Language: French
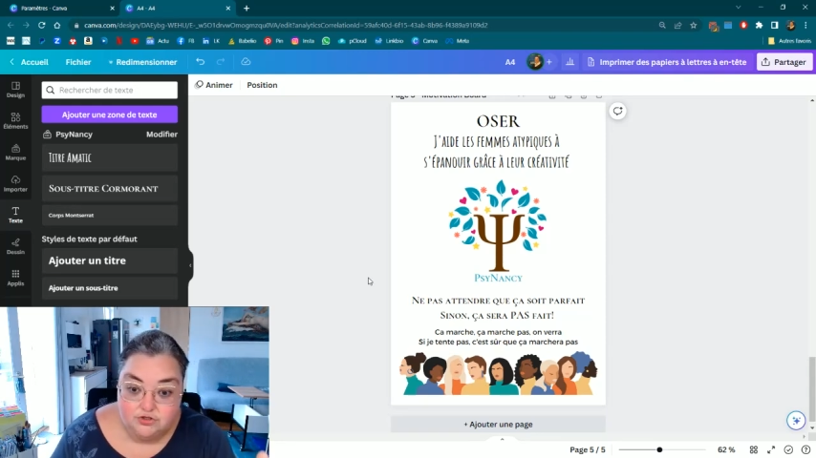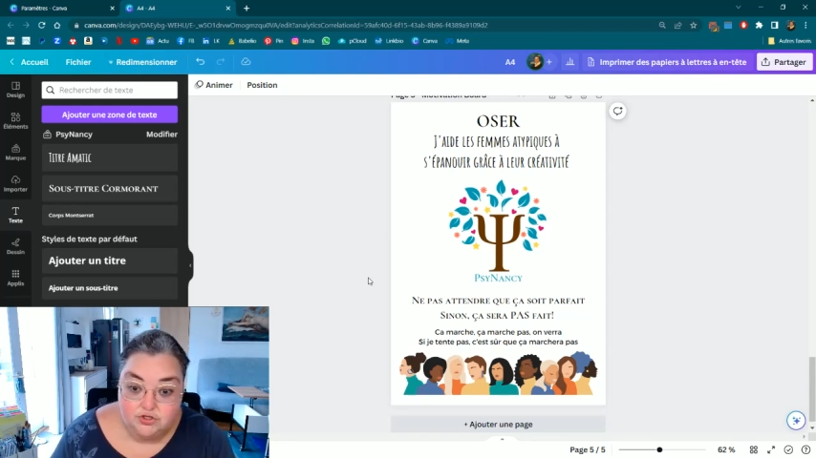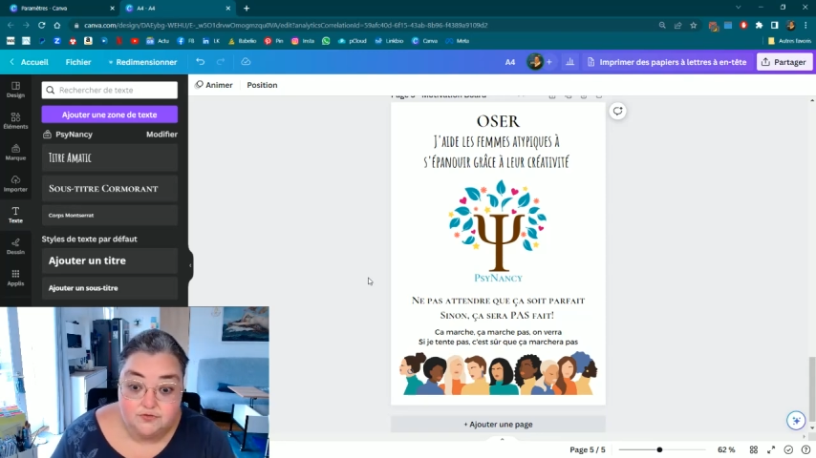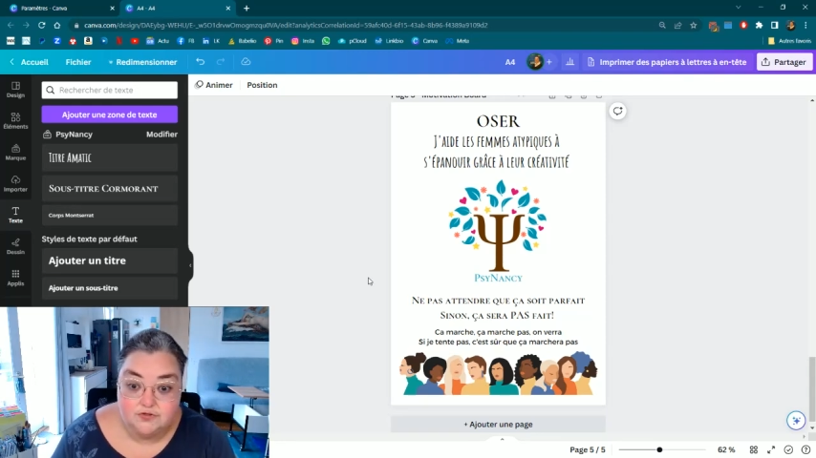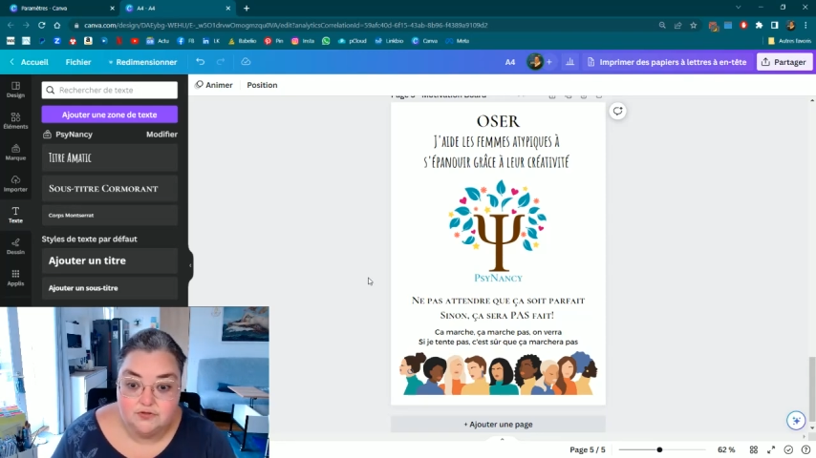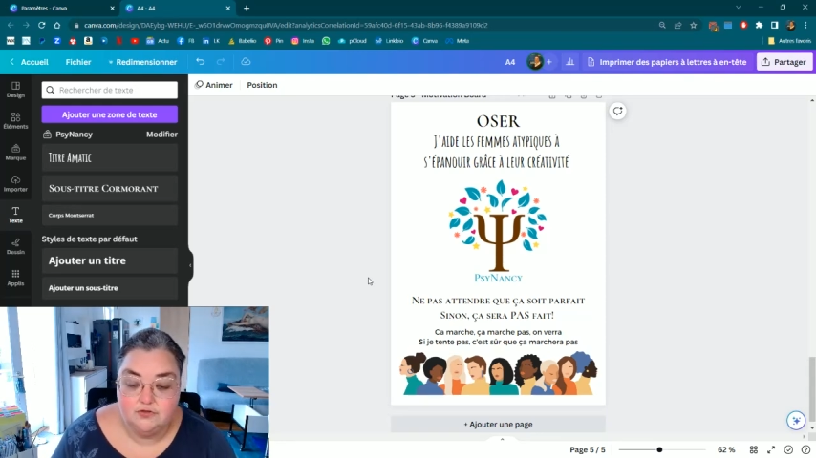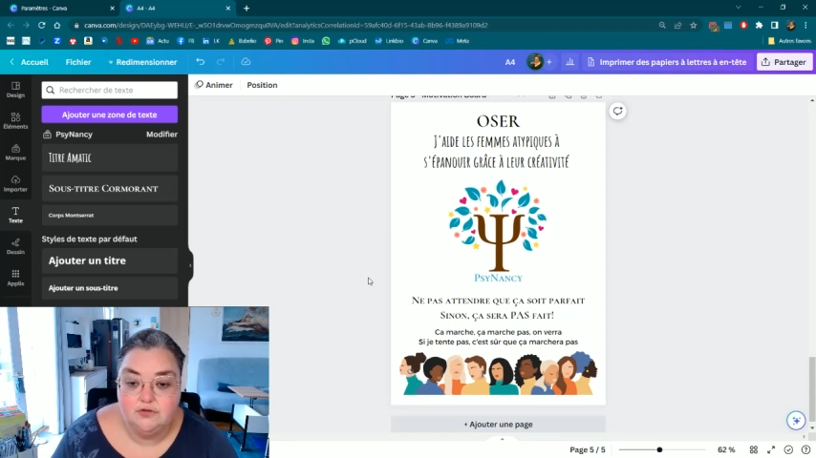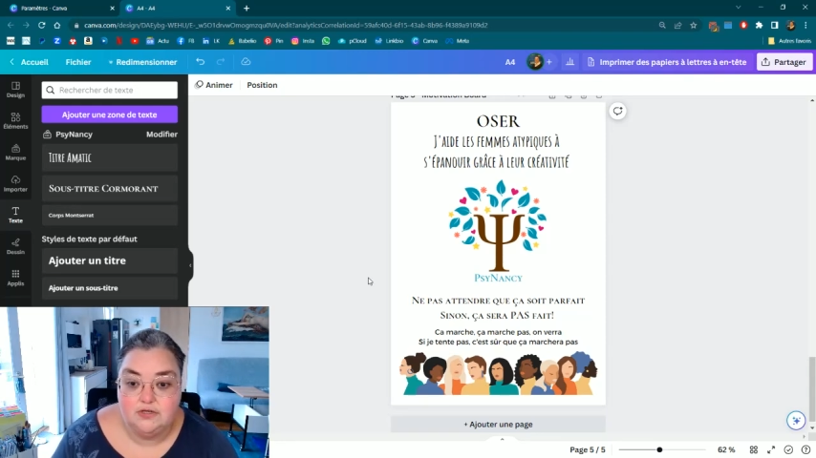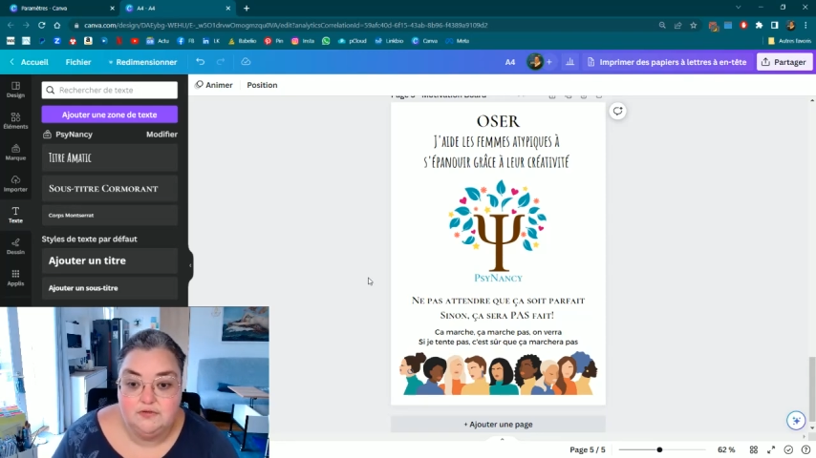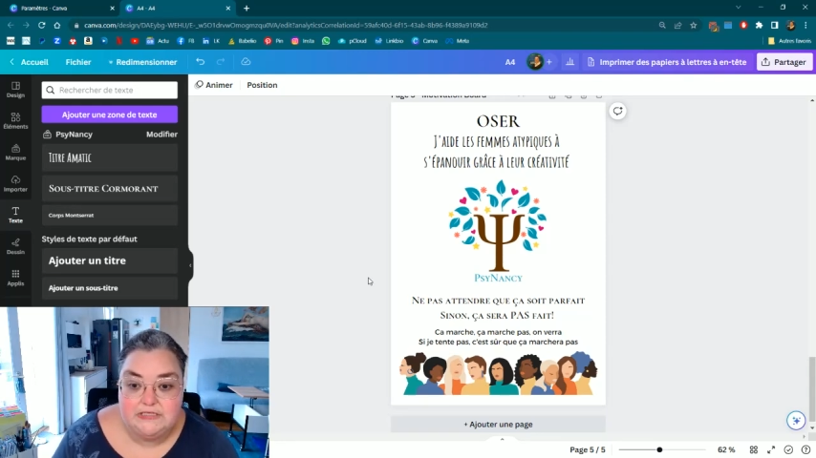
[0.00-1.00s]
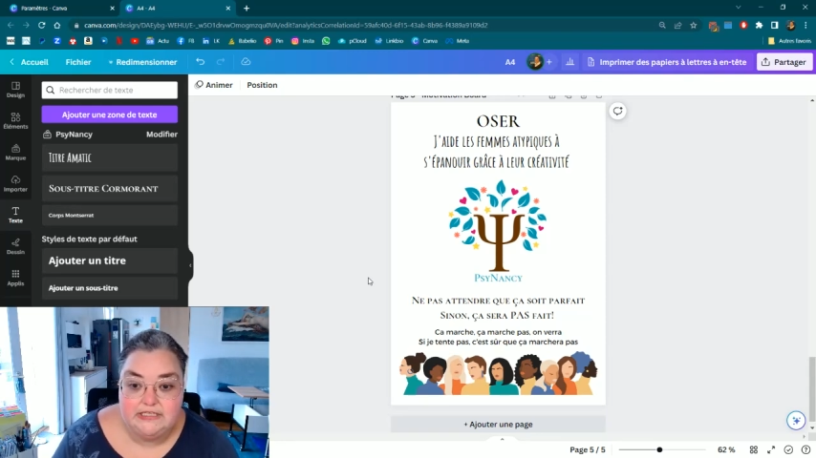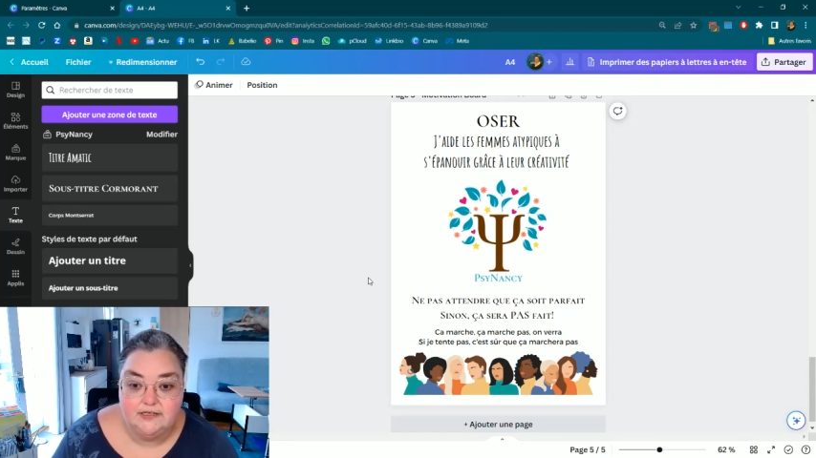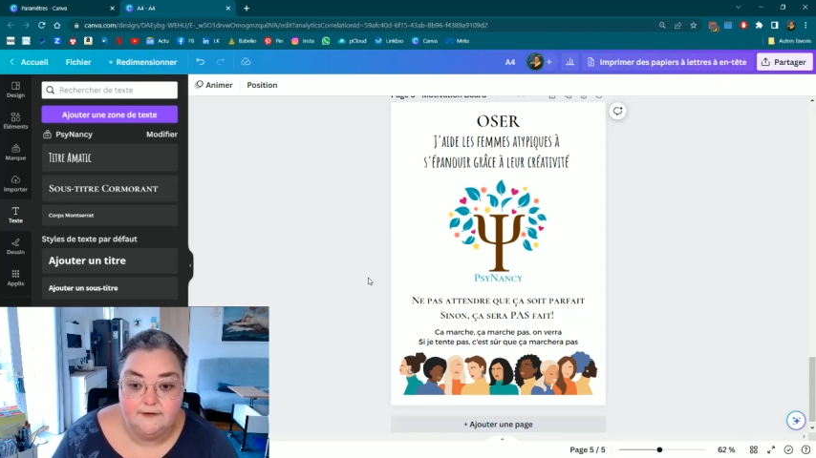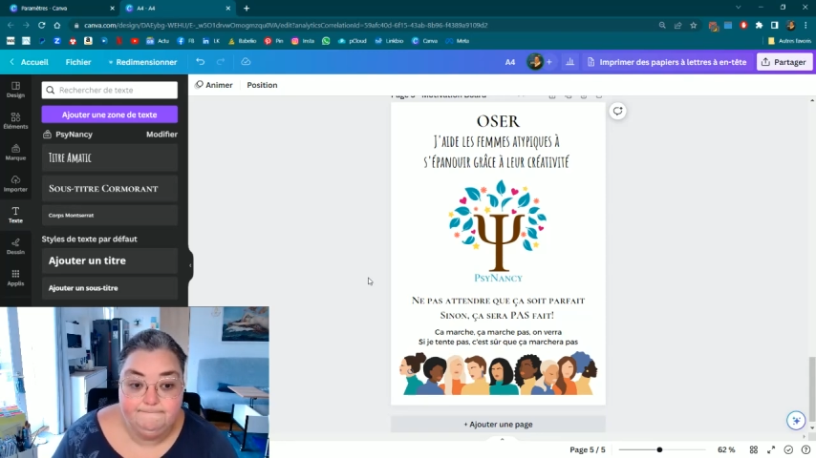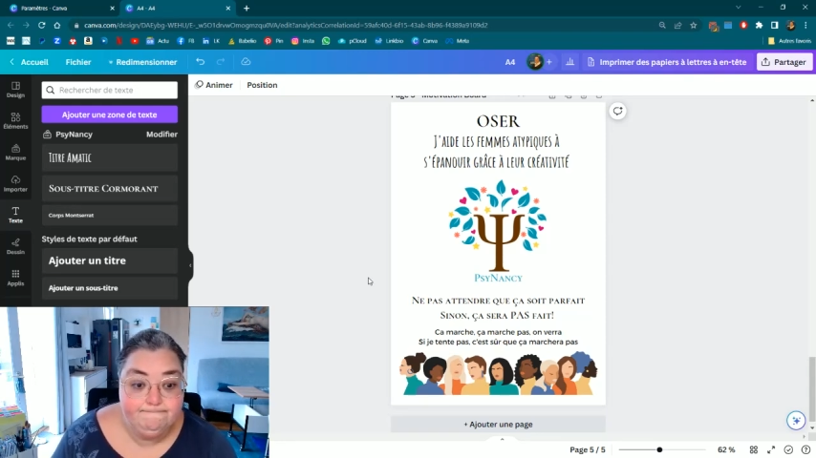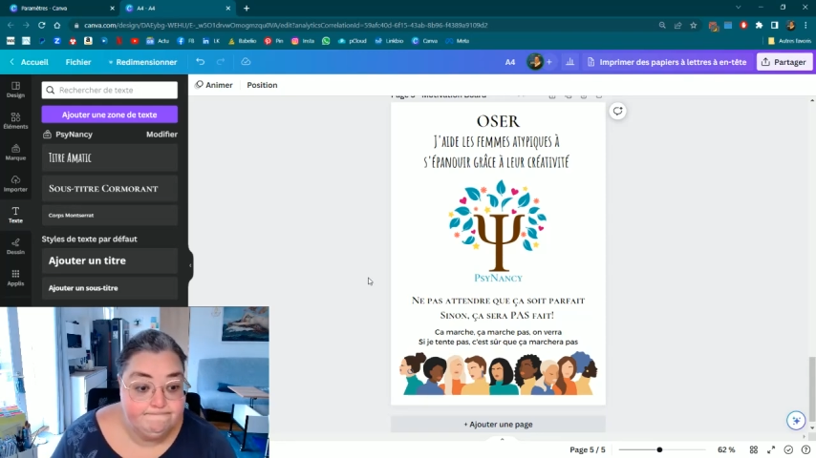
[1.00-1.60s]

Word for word: chance de réussir,